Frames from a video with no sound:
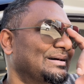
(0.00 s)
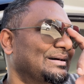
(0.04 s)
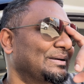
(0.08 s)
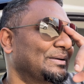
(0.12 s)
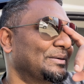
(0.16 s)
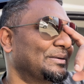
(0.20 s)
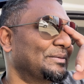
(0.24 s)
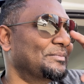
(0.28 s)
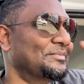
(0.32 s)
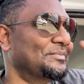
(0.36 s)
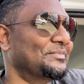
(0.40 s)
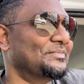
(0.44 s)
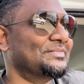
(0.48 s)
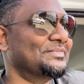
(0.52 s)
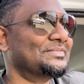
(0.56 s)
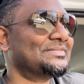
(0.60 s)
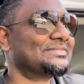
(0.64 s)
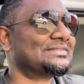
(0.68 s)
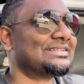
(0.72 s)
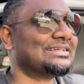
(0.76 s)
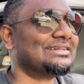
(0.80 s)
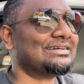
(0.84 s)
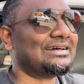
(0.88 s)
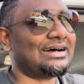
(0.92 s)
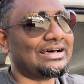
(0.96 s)
um,
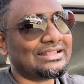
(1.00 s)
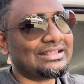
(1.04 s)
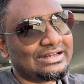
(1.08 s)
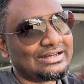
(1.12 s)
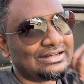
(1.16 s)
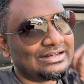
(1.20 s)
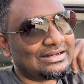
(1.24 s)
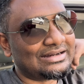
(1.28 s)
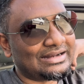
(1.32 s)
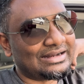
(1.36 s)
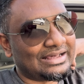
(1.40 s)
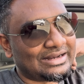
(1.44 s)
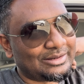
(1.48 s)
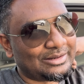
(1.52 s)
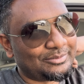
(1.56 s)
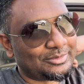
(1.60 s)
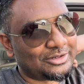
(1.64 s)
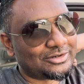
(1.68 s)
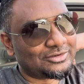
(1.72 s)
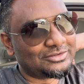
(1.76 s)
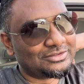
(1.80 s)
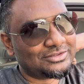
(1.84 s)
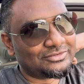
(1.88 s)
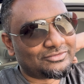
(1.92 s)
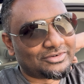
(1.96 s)
அதில் என்ன நிறைய
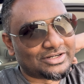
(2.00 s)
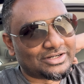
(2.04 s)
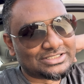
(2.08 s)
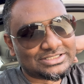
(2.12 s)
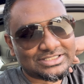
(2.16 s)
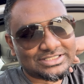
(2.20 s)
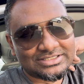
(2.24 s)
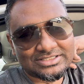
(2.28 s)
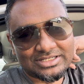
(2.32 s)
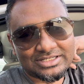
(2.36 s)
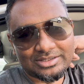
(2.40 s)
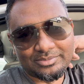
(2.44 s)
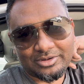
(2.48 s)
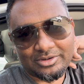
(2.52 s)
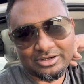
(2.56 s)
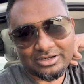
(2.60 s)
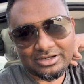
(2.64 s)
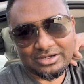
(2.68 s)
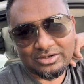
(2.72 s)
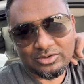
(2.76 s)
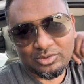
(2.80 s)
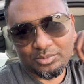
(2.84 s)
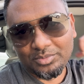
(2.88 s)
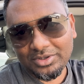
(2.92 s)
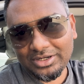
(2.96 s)
பேர் வந்து ஃப்ரெஷர்ஸாக
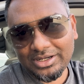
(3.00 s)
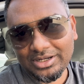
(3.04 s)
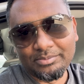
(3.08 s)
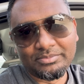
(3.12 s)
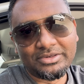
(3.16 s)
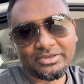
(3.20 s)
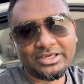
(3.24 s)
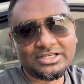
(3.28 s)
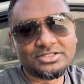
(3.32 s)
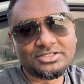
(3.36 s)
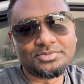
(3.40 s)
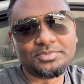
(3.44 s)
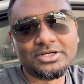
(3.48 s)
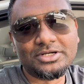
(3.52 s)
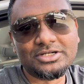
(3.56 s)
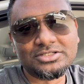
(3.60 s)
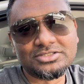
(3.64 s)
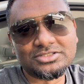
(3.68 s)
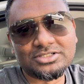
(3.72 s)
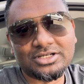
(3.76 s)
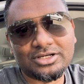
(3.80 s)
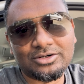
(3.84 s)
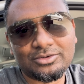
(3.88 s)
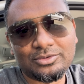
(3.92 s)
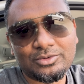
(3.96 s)
இருப்பாங்க ரொம்ப கம்மி
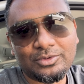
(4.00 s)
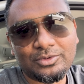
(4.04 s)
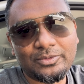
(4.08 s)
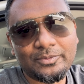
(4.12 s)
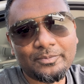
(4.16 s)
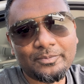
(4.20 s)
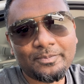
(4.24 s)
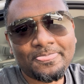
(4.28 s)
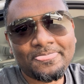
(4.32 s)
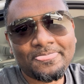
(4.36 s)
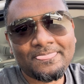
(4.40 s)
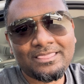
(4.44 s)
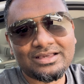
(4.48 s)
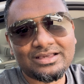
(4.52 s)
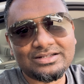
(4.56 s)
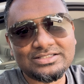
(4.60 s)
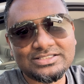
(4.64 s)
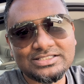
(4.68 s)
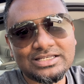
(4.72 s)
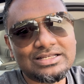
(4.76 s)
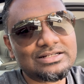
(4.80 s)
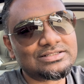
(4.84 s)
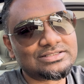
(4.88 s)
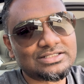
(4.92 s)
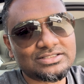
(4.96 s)
எக்ஸ்பீரியன்ஸ்டாக இருக்கும் அண்ட்
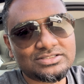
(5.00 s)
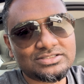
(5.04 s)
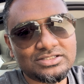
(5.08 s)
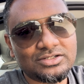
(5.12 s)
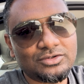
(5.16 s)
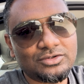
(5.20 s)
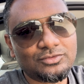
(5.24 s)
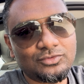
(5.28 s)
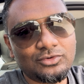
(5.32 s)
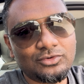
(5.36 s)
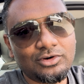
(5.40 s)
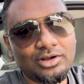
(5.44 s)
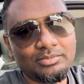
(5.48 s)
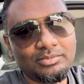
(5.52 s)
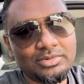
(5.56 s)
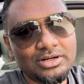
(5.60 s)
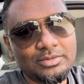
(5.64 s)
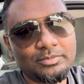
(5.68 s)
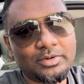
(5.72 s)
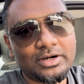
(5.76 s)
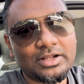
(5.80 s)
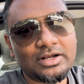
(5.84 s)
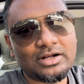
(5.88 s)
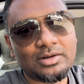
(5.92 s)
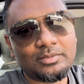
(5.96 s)
ஸ்கில் செட்ஸ் இன்னும் ஃபுல்லாக
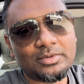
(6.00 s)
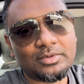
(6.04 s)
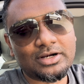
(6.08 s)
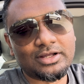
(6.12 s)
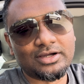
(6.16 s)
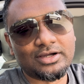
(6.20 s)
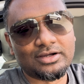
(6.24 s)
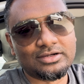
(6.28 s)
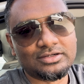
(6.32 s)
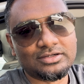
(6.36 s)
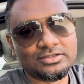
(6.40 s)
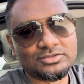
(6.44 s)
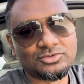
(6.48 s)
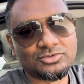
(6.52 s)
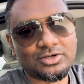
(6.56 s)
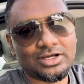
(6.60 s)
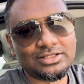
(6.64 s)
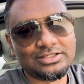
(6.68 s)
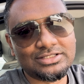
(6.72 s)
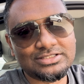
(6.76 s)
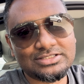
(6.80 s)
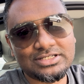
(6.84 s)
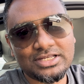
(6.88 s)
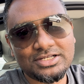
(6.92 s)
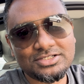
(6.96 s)
பில்ட் பண்ணியிருக்க மாட்டாங்க ஸோ
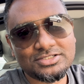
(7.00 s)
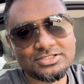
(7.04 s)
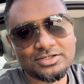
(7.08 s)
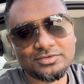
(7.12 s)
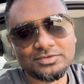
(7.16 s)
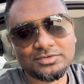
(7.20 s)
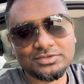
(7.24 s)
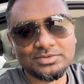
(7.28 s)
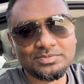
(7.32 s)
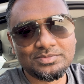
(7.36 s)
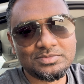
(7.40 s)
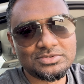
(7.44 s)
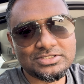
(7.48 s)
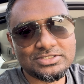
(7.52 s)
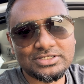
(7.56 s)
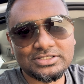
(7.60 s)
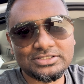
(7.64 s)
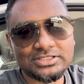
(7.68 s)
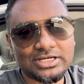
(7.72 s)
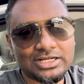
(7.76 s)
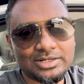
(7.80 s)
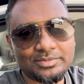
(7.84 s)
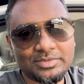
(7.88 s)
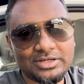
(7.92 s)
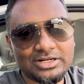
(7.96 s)
அந்த ஸ்டேஜில் வந்து
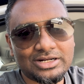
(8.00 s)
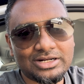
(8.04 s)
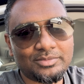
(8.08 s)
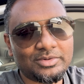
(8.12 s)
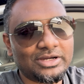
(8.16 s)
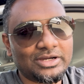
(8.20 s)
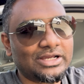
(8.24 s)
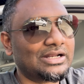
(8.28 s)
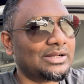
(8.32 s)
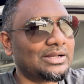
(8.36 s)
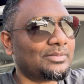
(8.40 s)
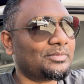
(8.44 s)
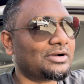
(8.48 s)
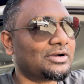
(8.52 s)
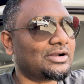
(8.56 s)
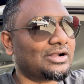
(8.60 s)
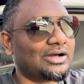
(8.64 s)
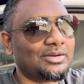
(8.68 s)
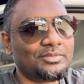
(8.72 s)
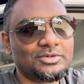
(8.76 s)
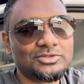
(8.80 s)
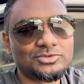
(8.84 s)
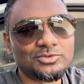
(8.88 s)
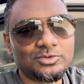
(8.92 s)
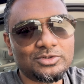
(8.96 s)
பிஸ்னஸ் ஆரம்பிக்கலாமா என்ன
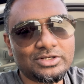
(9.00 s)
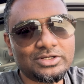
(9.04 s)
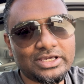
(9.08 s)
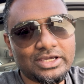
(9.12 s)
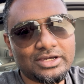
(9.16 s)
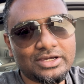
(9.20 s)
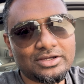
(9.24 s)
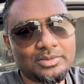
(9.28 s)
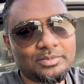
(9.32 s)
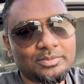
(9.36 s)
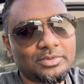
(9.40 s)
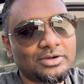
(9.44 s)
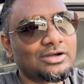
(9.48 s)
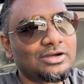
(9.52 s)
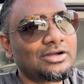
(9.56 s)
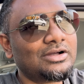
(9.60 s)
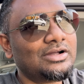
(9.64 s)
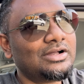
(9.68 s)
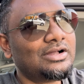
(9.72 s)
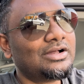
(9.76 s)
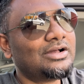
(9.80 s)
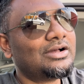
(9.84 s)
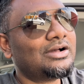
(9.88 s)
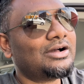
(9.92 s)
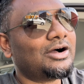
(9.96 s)
பண்ணலாம் அப்படின்னு சொல்லிட்டு கேட்குறப்ப
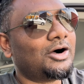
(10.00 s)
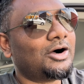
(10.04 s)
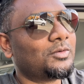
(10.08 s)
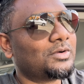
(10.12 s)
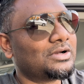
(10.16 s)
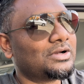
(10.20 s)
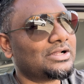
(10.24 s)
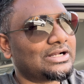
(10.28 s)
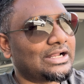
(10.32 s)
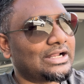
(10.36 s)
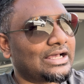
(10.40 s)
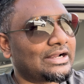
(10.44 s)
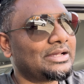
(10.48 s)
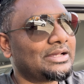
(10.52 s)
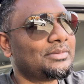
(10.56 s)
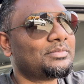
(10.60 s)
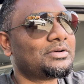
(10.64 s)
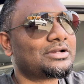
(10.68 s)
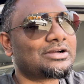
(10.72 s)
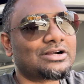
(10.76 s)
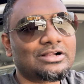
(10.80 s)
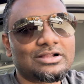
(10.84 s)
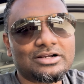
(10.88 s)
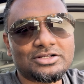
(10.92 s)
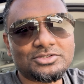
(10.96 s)
அவங்களுக்கு நிறைய
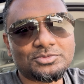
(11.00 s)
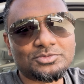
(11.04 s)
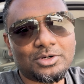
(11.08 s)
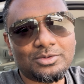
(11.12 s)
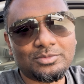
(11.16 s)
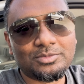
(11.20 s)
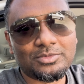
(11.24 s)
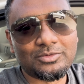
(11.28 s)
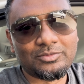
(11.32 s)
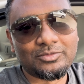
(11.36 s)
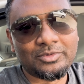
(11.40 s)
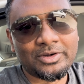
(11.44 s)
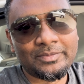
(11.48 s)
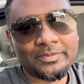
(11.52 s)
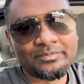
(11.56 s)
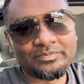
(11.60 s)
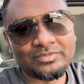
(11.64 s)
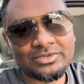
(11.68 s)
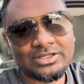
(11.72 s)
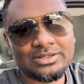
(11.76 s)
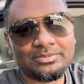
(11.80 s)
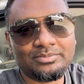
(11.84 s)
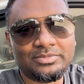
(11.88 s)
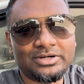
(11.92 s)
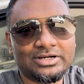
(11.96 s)
பேர் நான் ரெஸ்பாண்ட் பண்ணுவேன்
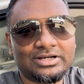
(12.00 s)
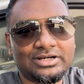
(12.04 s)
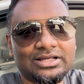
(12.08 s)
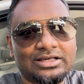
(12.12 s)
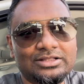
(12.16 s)
பட்